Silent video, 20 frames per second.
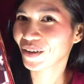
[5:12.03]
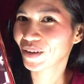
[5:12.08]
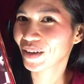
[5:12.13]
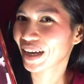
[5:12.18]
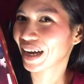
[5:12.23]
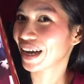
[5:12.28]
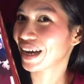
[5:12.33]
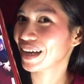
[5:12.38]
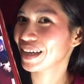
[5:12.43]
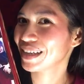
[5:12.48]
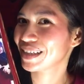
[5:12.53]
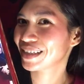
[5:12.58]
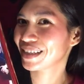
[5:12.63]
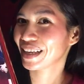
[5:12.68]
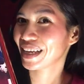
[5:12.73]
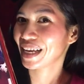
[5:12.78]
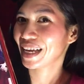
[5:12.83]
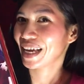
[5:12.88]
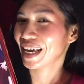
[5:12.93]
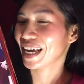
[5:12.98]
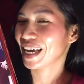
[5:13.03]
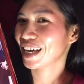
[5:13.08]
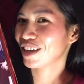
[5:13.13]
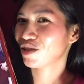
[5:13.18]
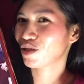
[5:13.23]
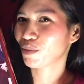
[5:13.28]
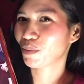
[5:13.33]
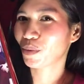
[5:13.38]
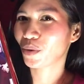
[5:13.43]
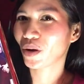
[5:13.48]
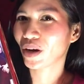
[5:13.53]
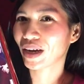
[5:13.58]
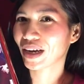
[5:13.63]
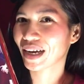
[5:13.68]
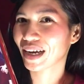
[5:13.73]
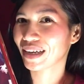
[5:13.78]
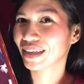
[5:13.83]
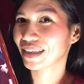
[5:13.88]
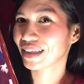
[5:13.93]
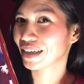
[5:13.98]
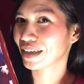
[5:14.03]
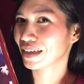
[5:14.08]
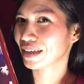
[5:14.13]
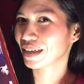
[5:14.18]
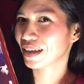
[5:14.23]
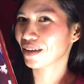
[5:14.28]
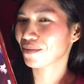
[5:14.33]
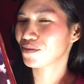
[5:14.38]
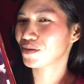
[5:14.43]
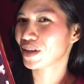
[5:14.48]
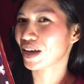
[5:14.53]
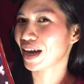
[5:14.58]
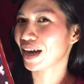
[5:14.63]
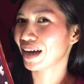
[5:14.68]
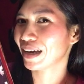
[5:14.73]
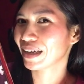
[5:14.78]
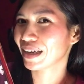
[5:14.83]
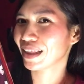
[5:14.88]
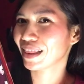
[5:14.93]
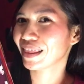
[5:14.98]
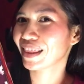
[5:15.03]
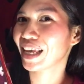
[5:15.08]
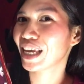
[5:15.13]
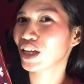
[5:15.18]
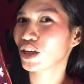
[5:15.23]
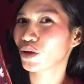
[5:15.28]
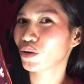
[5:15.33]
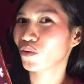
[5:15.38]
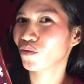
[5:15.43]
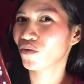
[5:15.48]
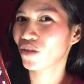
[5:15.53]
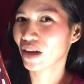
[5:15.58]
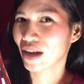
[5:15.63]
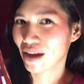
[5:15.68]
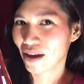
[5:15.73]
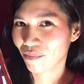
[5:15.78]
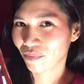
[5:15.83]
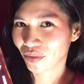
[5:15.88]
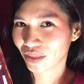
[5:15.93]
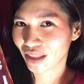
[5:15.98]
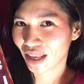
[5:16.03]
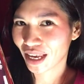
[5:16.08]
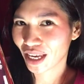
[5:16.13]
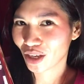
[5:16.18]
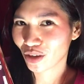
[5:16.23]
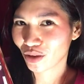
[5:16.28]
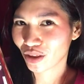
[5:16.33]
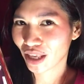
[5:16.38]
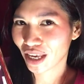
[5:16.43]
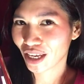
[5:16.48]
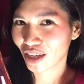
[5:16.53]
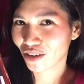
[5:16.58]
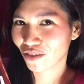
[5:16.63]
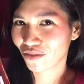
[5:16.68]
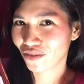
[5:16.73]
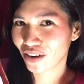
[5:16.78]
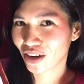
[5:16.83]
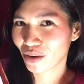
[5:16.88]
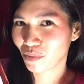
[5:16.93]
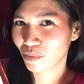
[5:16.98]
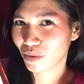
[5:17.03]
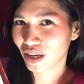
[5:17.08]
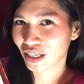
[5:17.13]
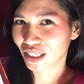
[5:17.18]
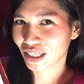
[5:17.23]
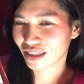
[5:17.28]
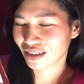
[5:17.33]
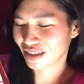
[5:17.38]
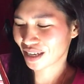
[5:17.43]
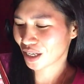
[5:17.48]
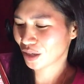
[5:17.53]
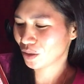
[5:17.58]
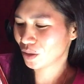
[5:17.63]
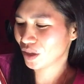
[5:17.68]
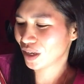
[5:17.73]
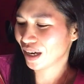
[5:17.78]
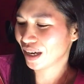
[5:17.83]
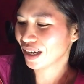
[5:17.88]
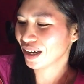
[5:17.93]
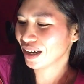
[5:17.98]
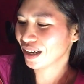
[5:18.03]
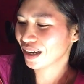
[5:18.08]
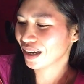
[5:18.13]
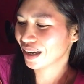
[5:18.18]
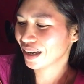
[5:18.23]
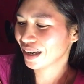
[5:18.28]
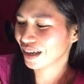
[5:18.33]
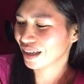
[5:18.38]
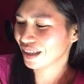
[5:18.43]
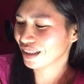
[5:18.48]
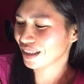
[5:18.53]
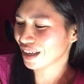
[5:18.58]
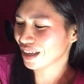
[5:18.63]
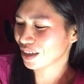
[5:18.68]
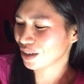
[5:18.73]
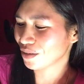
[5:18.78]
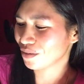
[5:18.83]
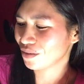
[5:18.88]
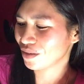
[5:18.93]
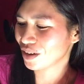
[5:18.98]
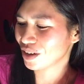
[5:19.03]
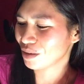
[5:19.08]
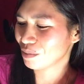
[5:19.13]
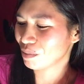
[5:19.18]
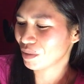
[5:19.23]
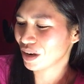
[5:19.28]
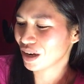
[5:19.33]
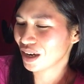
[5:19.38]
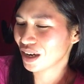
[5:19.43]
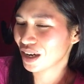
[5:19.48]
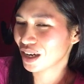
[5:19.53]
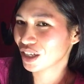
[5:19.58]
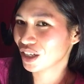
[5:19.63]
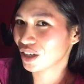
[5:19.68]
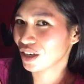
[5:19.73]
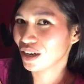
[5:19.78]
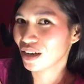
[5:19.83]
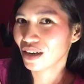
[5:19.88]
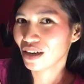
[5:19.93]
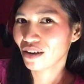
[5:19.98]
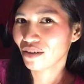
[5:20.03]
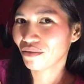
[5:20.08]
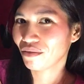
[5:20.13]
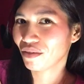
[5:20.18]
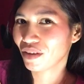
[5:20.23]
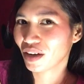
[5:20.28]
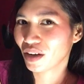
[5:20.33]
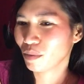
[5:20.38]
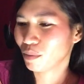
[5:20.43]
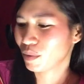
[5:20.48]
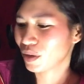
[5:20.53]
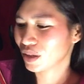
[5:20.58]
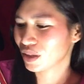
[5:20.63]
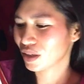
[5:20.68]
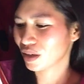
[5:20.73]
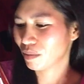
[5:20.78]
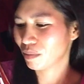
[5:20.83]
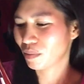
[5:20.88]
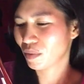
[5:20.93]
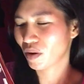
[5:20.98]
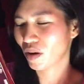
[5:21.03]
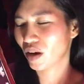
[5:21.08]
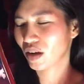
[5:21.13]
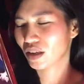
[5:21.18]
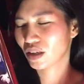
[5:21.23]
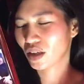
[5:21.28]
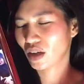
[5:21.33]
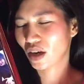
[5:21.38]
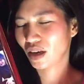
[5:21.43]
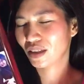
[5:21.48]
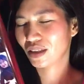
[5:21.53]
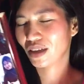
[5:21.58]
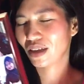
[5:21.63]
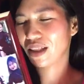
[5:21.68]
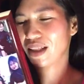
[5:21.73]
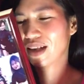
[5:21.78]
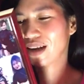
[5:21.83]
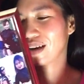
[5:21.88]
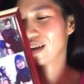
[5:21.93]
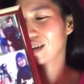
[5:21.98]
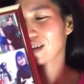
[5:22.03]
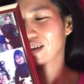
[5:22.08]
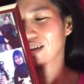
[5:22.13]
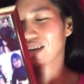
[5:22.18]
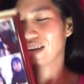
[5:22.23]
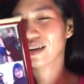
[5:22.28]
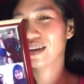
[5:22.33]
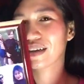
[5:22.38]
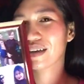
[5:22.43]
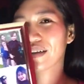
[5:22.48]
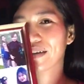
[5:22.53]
oh guys. Ito po ang kanyang gift sa akin. Thank you. Thank you, thank you very much sa you, Dai. Thank you very much. Very much appreciated talaga.